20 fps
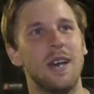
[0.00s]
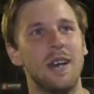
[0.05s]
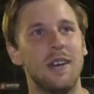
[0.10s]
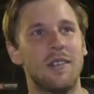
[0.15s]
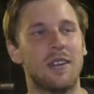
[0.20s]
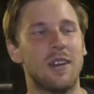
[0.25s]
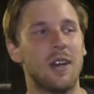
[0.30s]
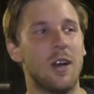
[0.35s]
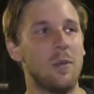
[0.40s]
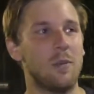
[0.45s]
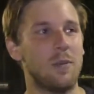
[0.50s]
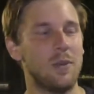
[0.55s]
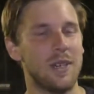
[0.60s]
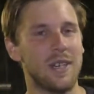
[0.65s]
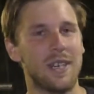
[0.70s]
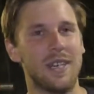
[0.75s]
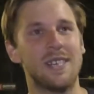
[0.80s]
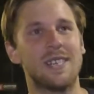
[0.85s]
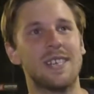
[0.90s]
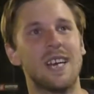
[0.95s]
ich glaube,
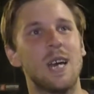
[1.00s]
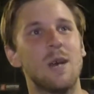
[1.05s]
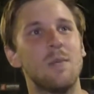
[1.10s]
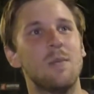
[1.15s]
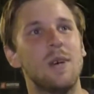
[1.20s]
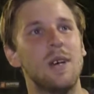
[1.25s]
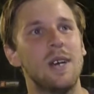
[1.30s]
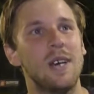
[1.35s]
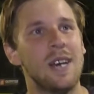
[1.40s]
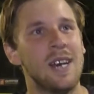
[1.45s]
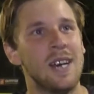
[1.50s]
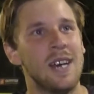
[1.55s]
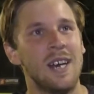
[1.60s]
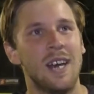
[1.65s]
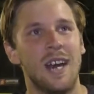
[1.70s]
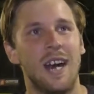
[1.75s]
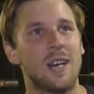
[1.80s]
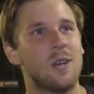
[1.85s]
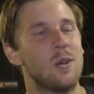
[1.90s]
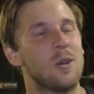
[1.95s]
äh, Ginsheim
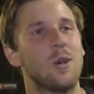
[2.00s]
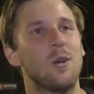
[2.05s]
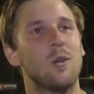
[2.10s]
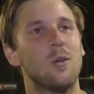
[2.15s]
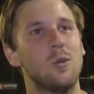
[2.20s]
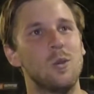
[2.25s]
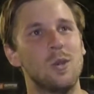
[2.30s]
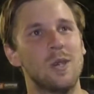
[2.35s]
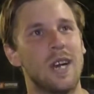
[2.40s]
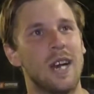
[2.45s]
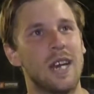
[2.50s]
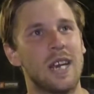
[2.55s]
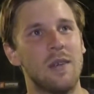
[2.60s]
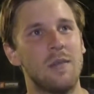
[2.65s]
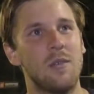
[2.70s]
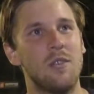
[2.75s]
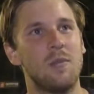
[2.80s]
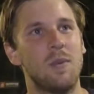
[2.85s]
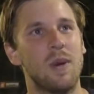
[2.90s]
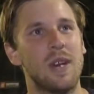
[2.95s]
hat heute auch einen guten Tag
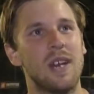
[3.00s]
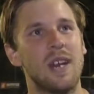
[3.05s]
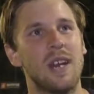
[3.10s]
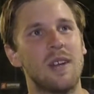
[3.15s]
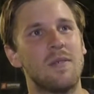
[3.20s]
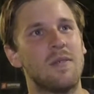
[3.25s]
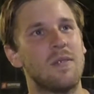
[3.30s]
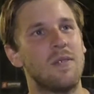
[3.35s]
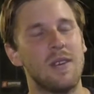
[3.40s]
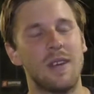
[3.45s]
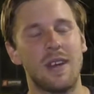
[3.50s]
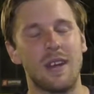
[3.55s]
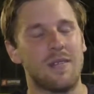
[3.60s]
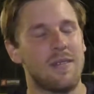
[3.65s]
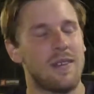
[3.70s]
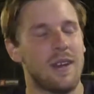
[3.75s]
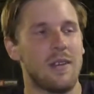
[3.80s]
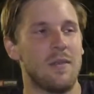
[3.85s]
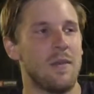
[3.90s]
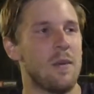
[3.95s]
erwischt. Bei denen hat,
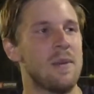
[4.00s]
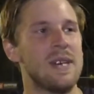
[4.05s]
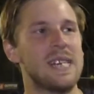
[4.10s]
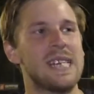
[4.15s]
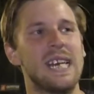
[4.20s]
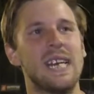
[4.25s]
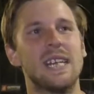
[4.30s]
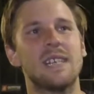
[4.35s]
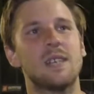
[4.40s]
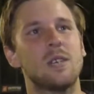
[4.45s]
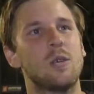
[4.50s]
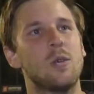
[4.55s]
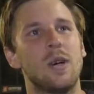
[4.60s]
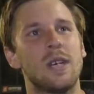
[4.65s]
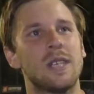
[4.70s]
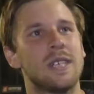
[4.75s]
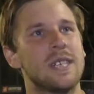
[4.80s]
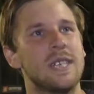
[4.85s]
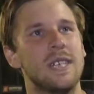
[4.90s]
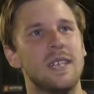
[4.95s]
also wenn man das erste
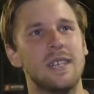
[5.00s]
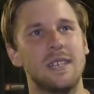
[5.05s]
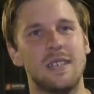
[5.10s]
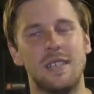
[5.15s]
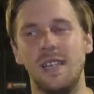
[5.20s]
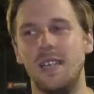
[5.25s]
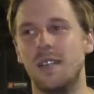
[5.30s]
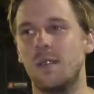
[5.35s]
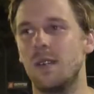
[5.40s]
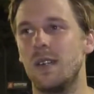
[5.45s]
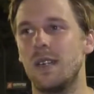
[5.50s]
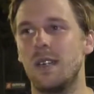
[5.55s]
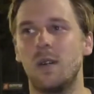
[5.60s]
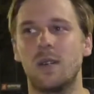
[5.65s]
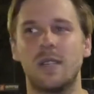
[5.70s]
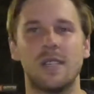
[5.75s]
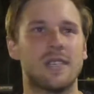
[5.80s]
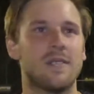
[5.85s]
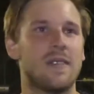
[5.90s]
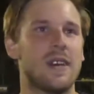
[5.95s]
Tor sieht oder
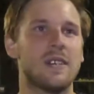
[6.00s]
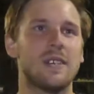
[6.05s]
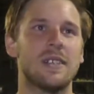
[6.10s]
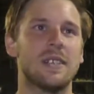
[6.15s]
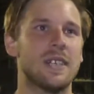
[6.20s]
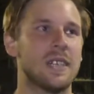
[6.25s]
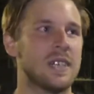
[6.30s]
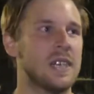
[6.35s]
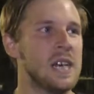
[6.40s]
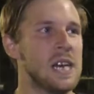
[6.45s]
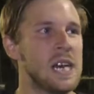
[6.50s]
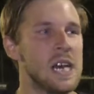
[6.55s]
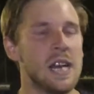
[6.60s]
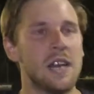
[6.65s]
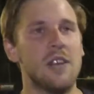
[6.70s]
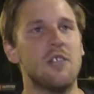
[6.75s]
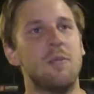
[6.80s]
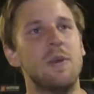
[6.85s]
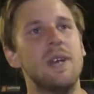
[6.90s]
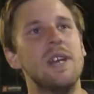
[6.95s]
auch das zweite, das dritte,
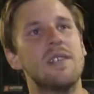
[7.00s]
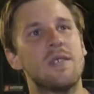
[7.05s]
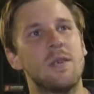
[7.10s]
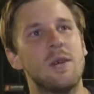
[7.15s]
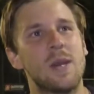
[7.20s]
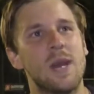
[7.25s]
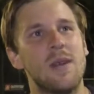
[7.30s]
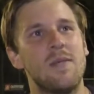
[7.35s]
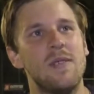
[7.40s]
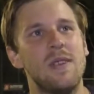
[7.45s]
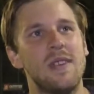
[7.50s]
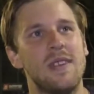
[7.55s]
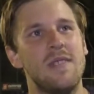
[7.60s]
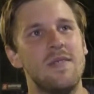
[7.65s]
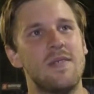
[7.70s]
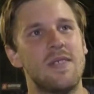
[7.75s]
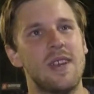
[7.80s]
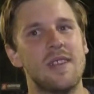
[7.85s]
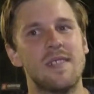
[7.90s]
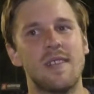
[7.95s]
die spielen es heute
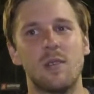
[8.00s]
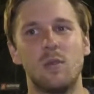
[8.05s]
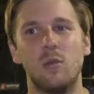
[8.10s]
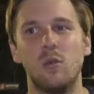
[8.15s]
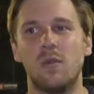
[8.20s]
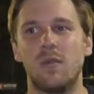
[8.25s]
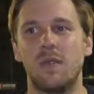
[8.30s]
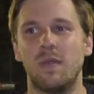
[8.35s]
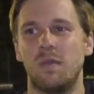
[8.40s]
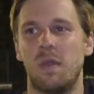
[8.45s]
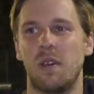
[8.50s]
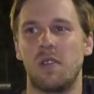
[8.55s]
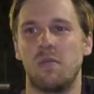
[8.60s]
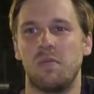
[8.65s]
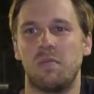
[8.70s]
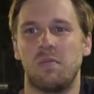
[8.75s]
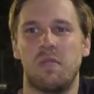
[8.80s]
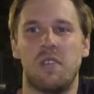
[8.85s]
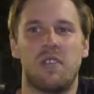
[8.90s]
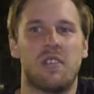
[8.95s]
definitiv sehr, sehr gut.
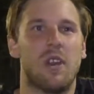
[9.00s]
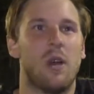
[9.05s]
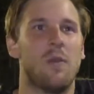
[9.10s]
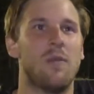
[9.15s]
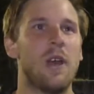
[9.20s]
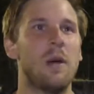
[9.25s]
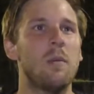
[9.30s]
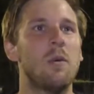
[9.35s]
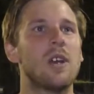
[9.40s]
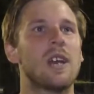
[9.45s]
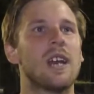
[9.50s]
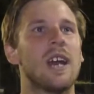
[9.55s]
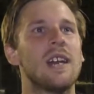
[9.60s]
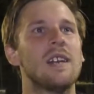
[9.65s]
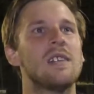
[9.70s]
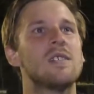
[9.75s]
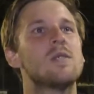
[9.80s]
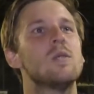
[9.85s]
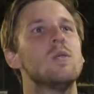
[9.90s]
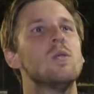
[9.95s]
Also ich glaube, wir haben heute gar
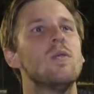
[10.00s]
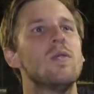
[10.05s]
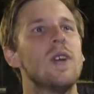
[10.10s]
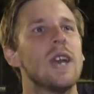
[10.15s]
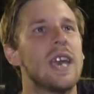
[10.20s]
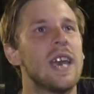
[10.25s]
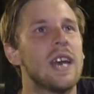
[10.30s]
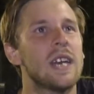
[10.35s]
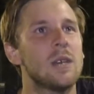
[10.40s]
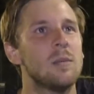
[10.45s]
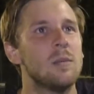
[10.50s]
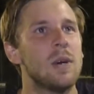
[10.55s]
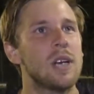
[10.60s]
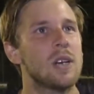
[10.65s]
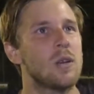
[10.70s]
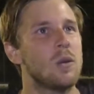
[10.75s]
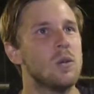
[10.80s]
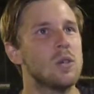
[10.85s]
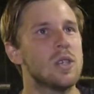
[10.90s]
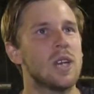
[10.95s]
nicht so verkehrt
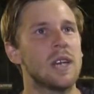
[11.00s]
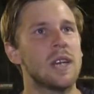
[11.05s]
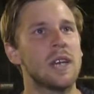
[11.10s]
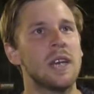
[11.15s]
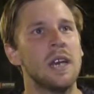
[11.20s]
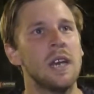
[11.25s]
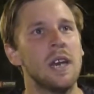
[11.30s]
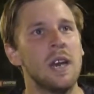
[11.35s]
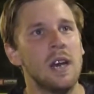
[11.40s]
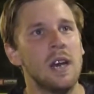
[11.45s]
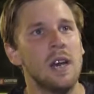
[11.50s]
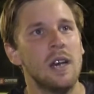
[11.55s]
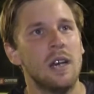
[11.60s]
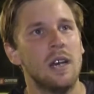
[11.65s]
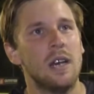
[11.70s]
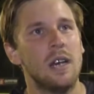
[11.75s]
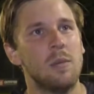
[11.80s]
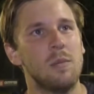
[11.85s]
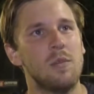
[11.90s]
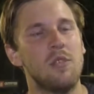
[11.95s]
gemacht, großartig.
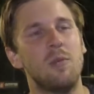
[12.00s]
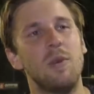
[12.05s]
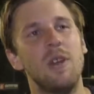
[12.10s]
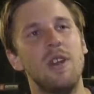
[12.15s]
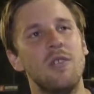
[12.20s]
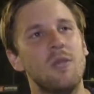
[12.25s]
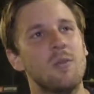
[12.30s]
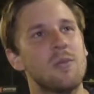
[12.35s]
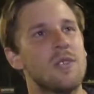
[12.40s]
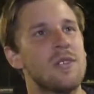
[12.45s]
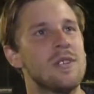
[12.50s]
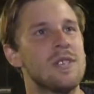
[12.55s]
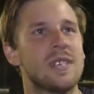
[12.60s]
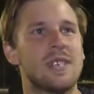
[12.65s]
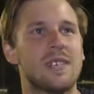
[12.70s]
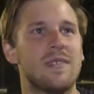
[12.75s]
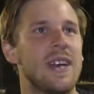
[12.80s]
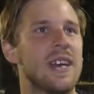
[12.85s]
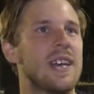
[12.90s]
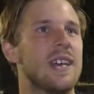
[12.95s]
Ähm, die spielen nicht
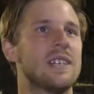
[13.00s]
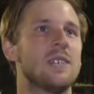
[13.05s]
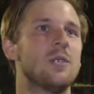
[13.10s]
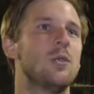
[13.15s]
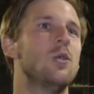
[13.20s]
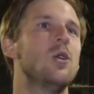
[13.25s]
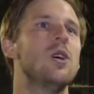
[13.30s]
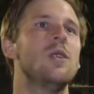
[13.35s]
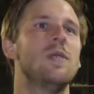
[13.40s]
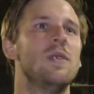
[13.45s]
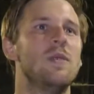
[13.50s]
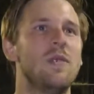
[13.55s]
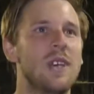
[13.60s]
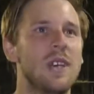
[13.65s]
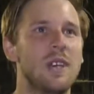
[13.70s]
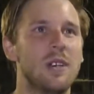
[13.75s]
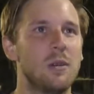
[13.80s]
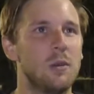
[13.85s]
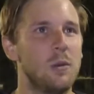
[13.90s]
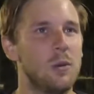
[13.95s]
umsonst zwei Klassen höher wie
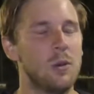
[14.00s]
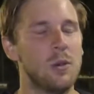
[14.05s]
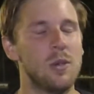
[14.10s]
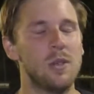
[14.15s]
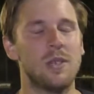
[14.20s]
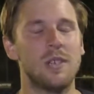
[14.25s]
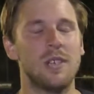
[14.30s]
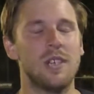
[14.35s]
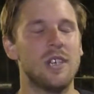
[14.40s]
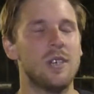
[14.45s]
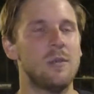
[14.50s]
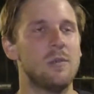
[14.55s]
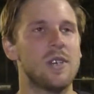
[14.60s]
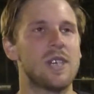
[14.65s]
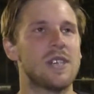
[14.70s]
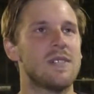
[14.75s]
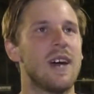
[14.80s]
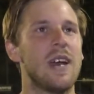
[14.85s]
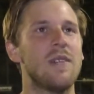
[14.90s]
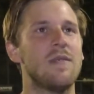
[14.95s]
wir und ähm,
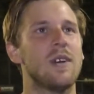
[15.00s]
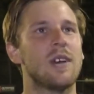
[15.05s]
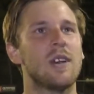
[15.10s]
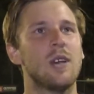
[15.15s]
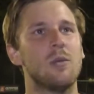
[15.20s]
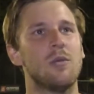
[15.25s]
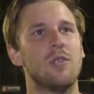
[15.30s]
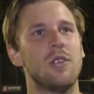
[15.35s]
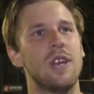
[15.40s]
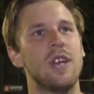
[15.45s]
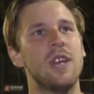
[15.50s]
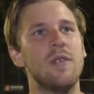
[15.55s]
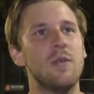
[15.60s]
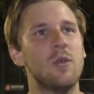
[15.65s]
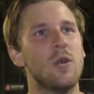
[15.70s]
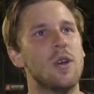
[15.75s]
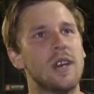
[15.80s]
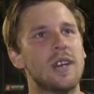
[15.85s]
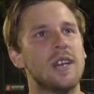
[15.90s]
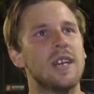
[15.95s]
das war einfach, glaube ich, die
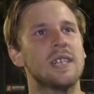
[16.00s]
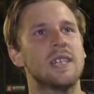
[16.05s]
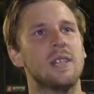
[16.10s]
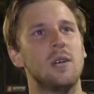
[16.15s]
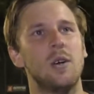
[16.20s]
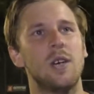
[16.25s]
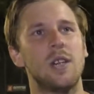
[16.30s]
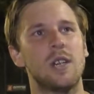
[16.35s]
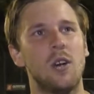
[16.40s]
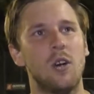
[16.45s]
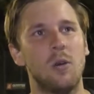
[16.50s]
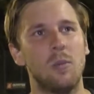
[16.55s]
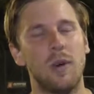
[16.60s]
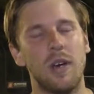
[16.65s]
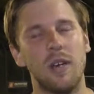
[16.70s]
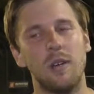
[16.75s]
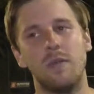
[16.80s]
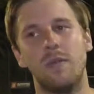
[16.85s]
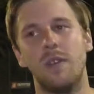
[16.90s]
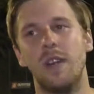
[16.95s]
individuelle Klasse heute auch
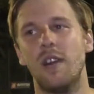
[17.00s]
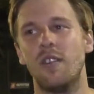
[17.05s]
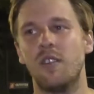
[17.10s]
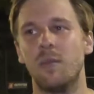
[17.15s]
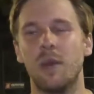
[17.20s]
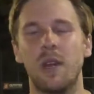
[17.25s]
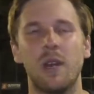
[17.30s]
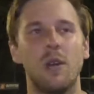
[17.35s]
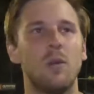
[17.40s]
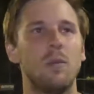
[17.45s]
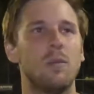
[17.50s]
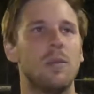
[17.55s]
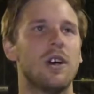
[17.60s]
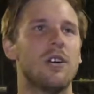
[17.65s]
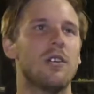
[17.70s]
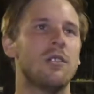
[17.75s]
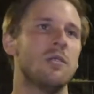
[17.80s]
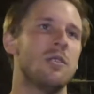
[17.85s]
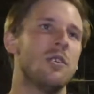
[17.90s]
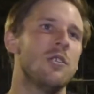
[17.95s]
mal und vielleicht am Ende auch ein
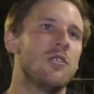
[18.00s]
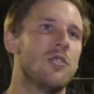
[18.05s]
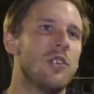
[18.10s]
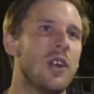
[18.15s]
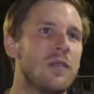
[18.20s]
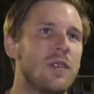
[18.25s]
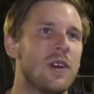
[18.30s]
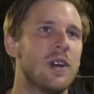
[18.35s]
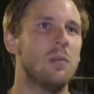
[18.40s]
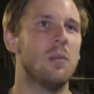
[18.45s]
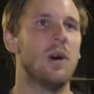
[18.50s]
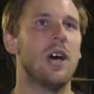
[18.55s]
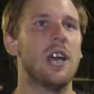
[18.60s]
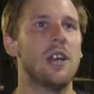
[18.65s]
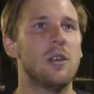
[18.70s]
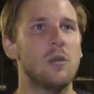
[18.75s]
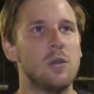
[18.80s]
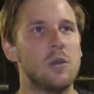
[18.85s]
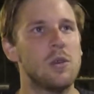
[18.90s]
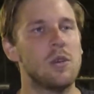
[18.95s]
paar schlaffere
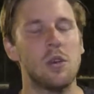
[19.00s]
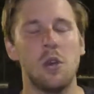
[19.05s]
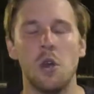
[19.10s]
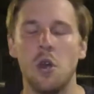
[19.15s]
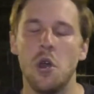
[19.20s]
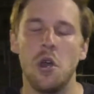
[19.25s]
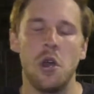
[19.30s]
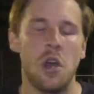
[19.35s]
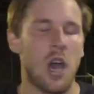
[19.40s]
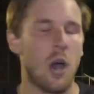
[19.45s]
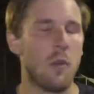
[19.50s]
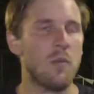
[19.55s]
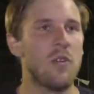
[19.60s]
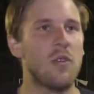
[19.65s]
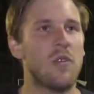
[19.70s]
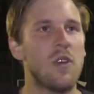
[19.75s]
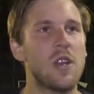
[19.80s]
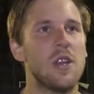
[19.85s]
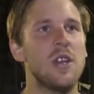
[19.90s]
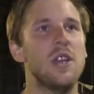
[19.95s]
Beine und haben
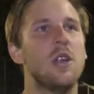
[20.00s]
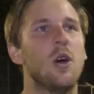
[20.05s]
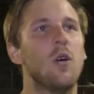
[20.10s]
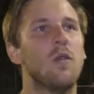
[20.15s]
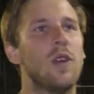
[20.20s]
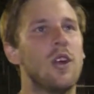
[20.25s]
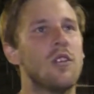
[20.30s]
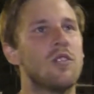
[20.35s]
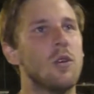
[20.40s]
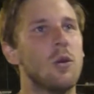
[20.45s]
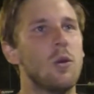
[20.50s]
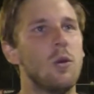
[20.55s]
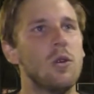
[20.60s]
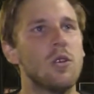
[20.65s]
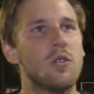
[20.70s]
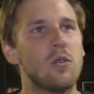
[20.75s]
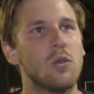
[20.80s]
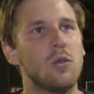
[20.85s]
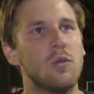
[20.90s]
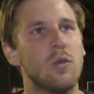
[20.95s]
sie verdient, auch vielleicht in der
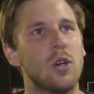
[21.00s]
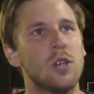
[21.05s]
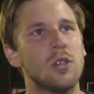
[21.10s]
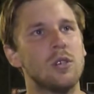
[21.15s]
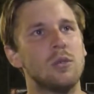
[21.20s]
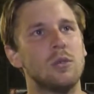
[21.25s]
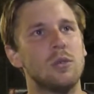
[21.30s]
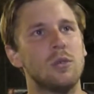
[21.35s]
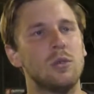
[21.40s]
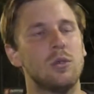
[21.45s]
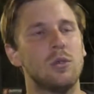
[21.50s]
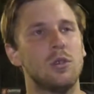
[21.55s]
Höhe so gewonnen und